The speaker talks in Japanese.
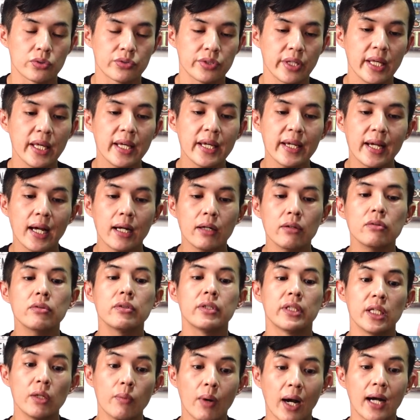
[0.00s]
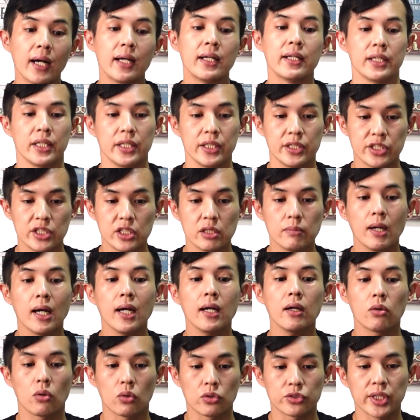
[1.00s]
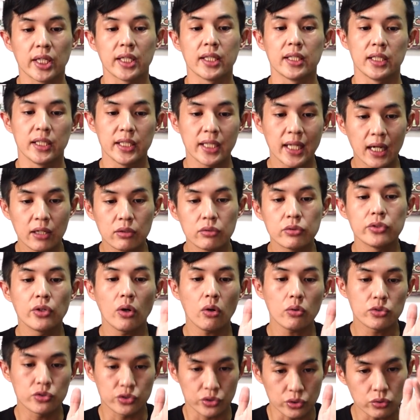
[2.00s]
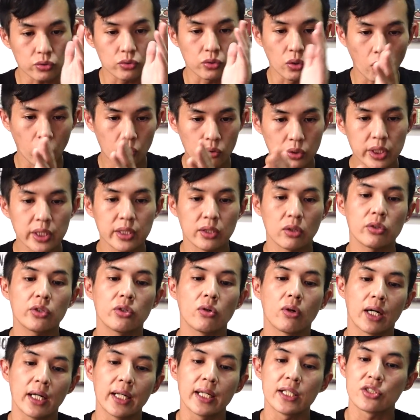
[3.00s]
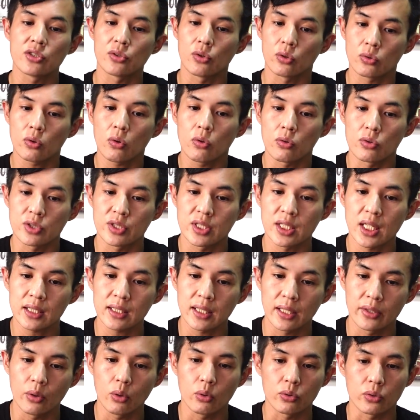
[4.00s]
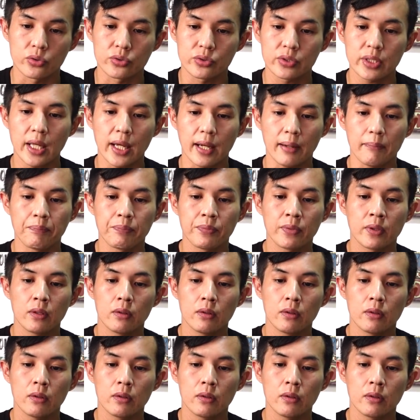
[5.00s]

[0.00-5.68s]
正確にはいちまんごせんにひゃくよんじゅうろくにんの人がね、仕事を失ったようですね。